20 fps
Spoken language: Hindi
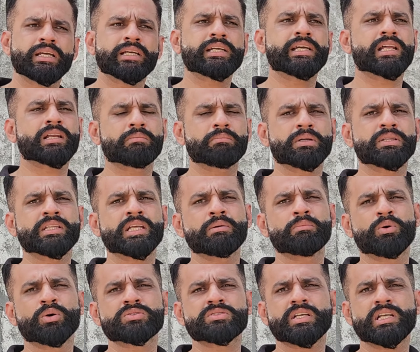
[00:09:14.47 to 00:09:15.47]
एक यार
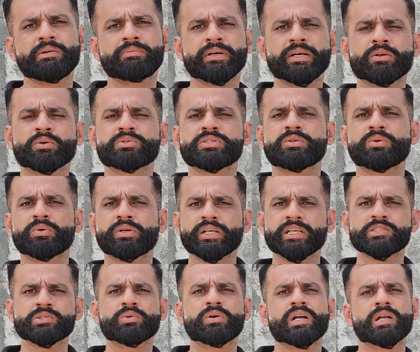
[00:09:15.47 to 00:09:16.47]
बंदा बहुत शरीफ है रोजी
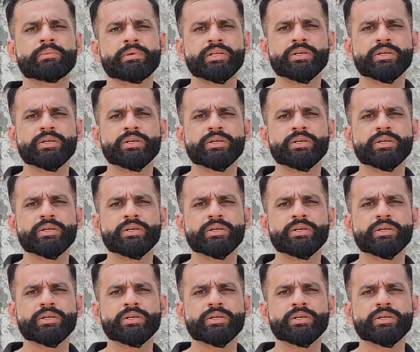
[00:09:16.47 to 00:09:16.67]
रोटी का जुगाड़